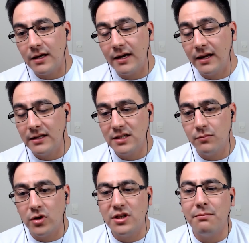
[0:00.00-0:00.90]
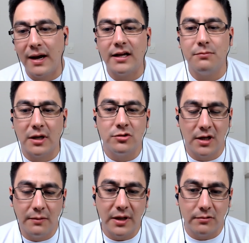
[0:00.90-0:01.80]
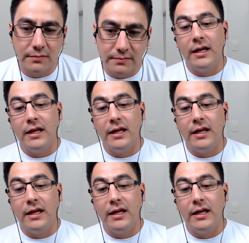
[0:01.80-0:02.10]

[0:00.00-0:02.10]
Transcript: a criança pode parar debaixo de um caminhão.